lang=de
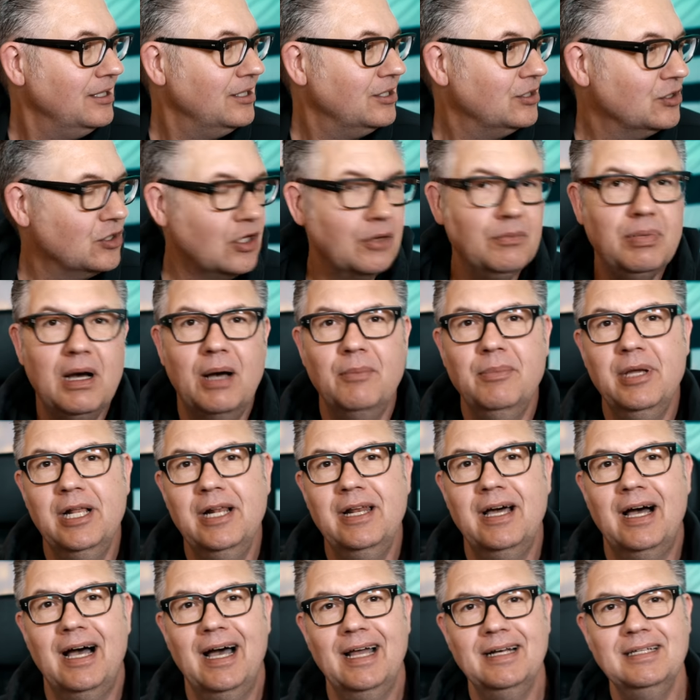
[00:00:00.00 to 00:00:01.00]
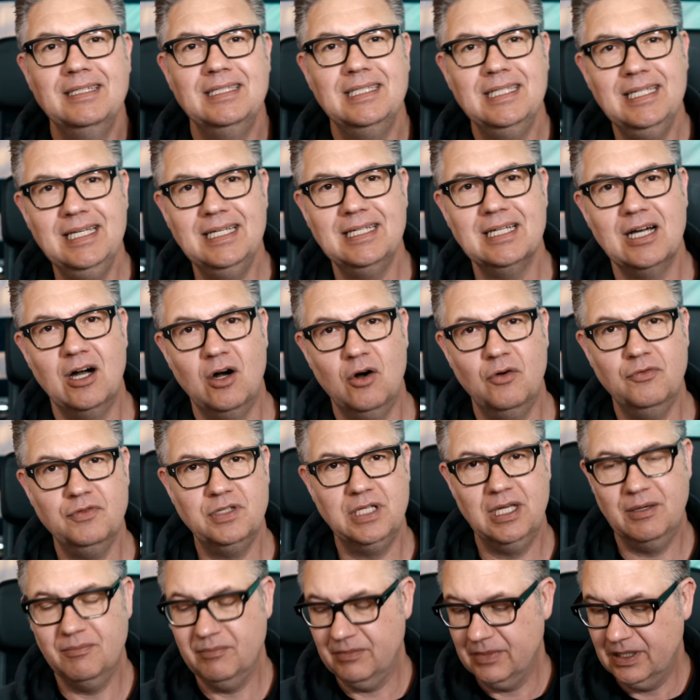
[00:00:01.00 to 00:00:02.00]
so ein paar Bilder an, die ich auf
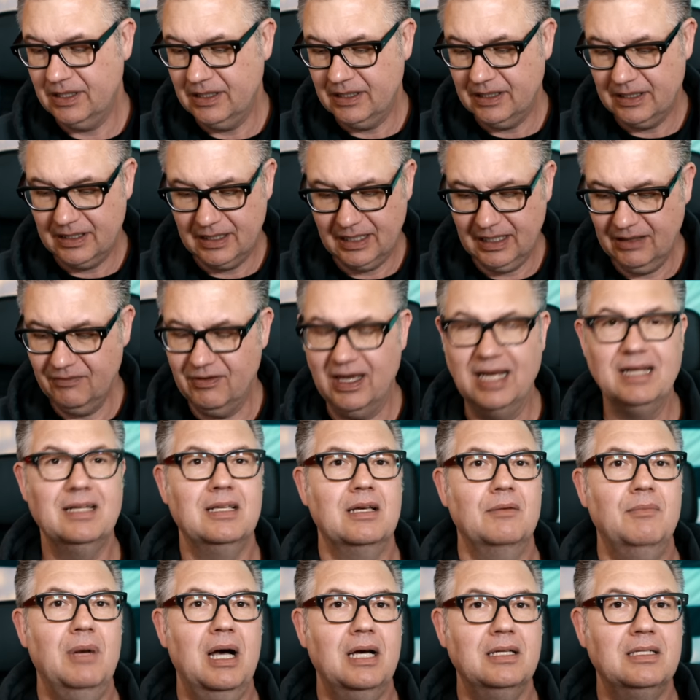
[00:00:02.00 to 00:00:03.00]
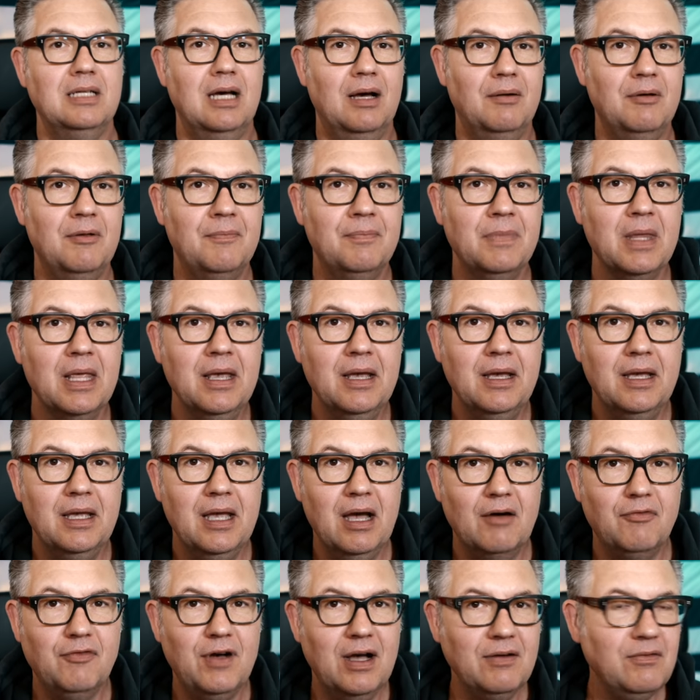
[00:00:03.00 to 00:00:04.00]
dem Event gemacht habe.
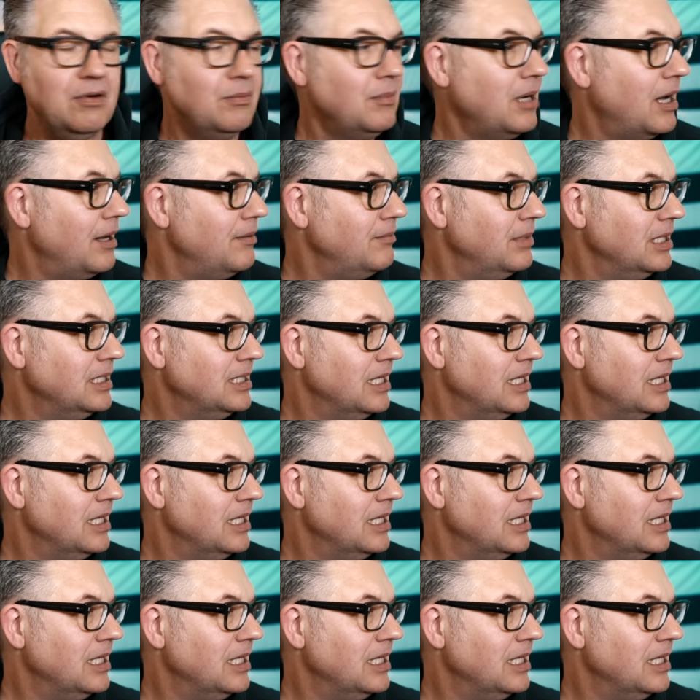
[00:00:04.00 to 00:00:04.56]
Ja, fangen wir mal mit